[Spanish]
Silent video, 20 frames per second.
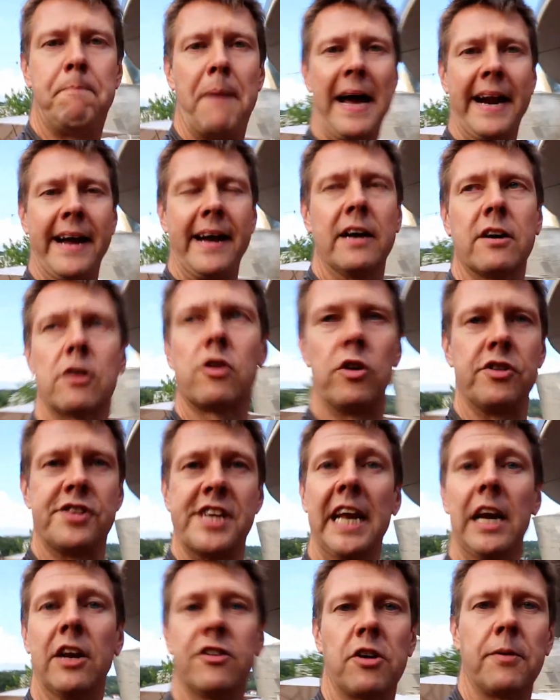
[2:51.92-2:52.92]
para
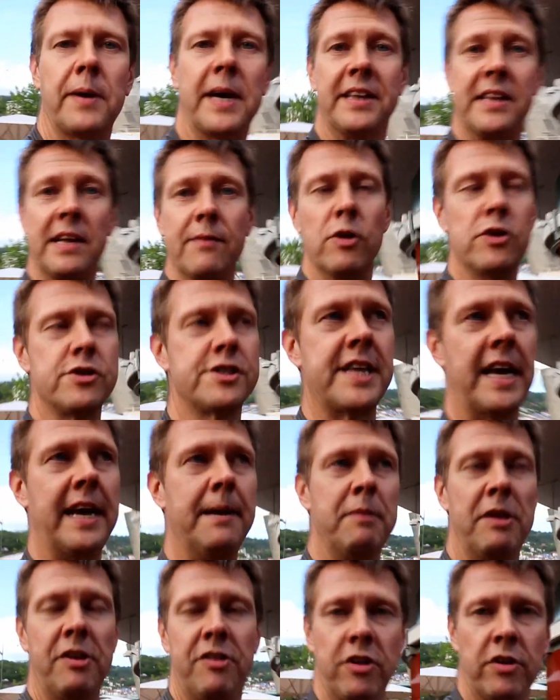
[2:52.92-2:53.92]
conseguir los objetivos
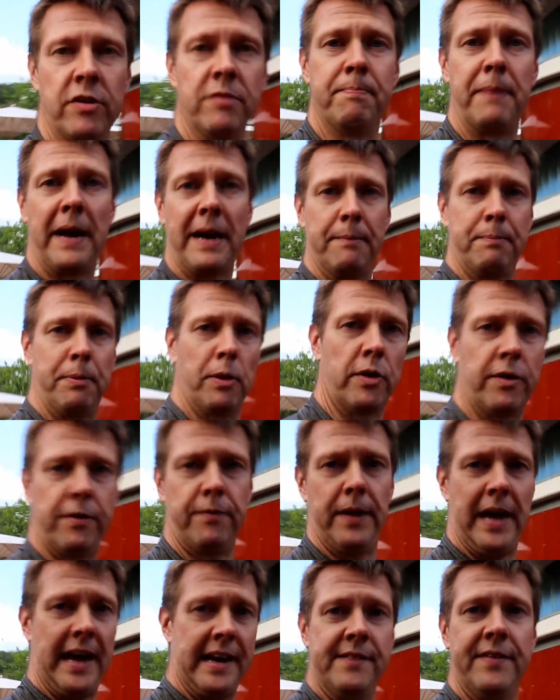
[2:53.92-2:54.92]
de emisión para, por,
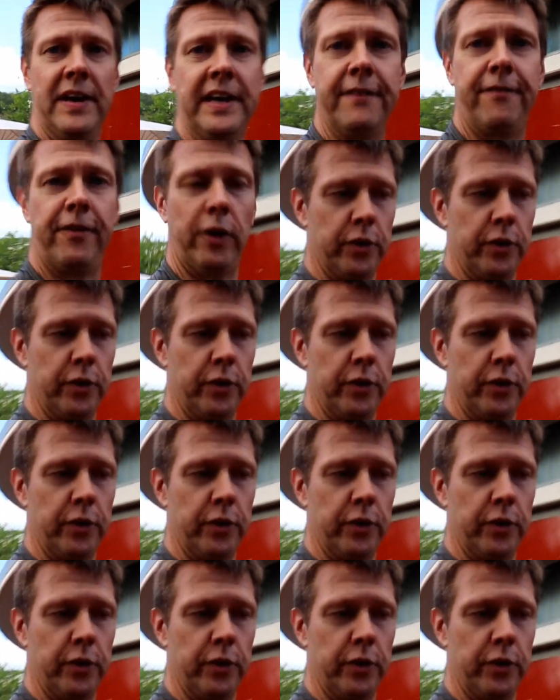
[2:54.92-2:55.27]
a nivel de